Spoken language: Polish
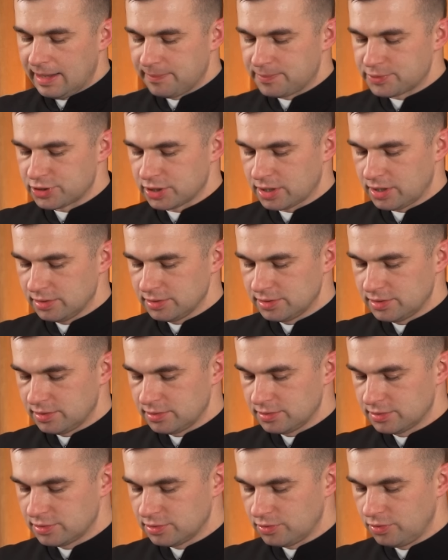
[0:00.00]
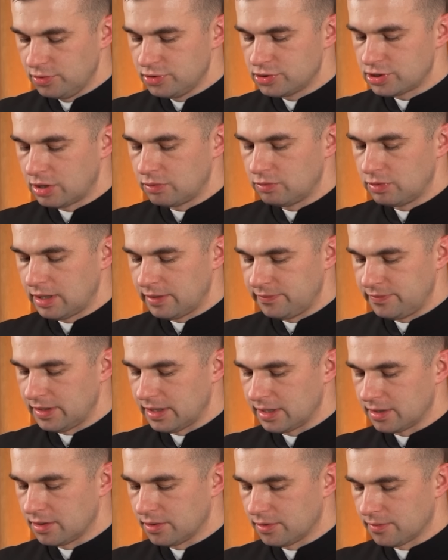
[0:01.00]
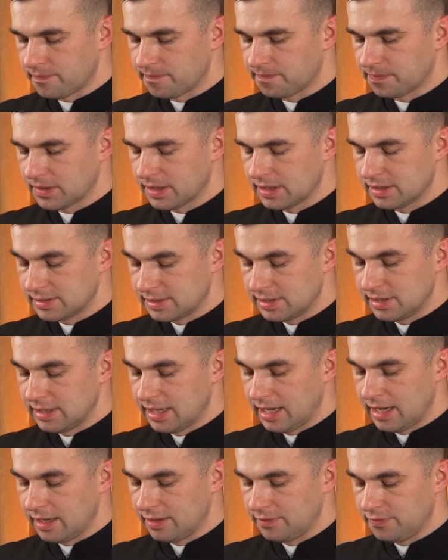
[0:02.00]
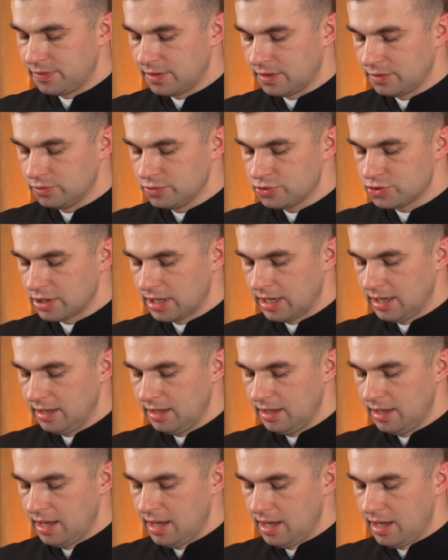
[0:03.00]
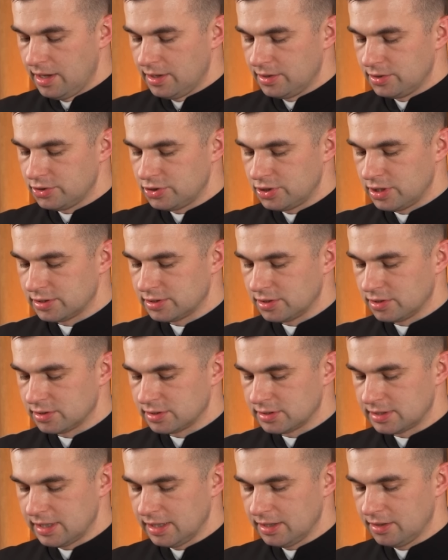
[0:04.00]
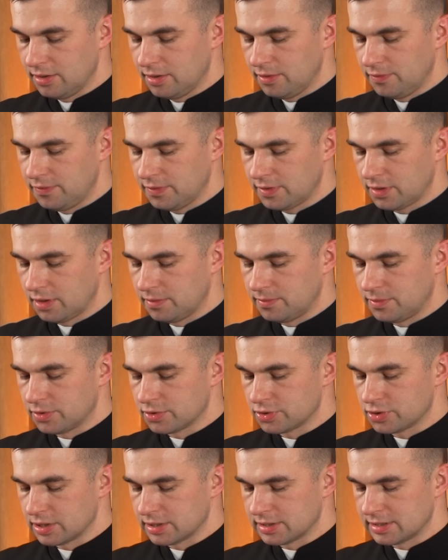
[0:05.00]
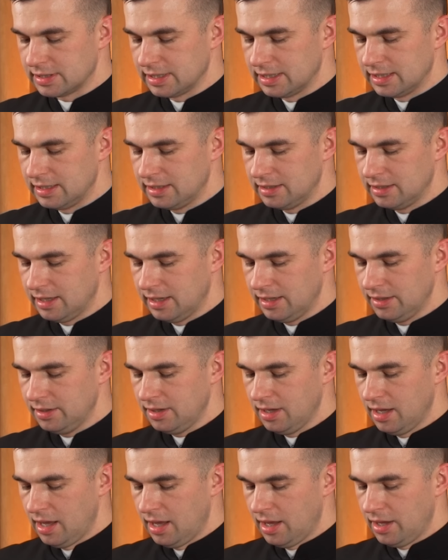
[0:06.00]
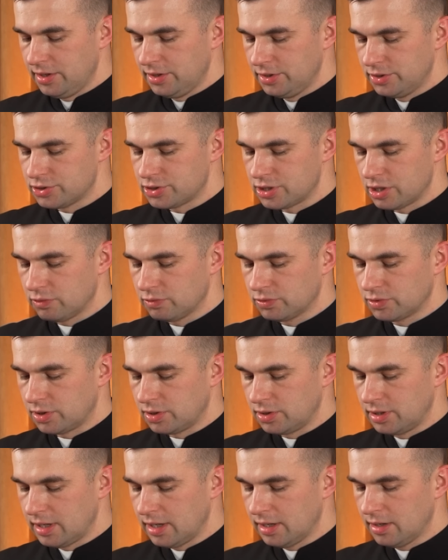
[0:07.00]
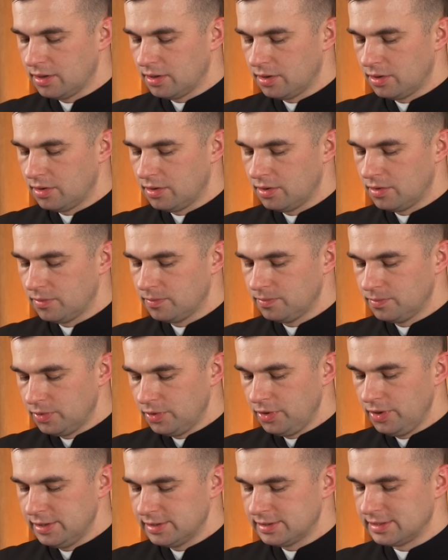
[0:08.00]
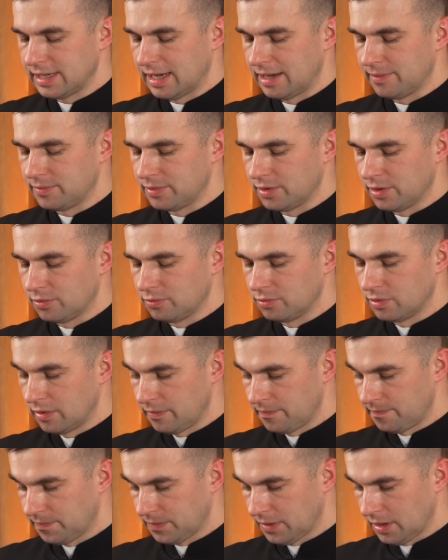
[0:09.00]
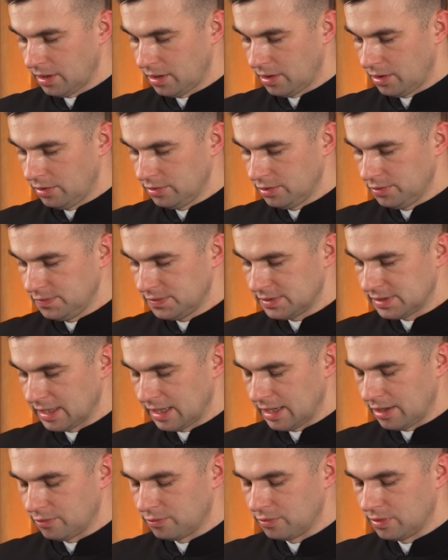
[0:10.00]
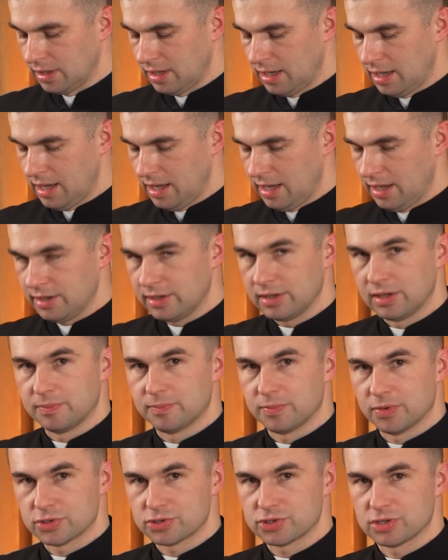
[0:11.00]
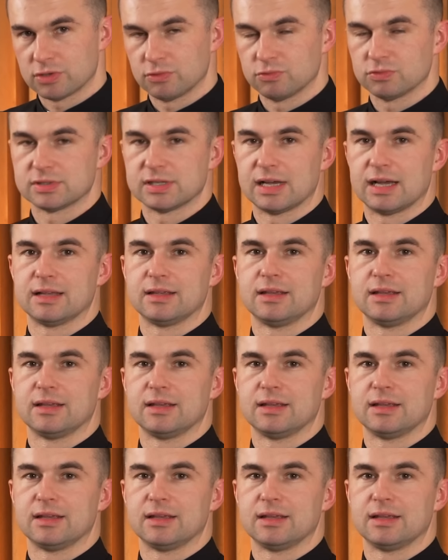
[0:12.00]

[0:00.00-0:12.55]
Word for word: A przechodząc, ujrzał Lewiego, syna Alfeusza, siedzącego w komorze celnej, i rzekł do niego: Pójdź za mną. On wstał i poszedł za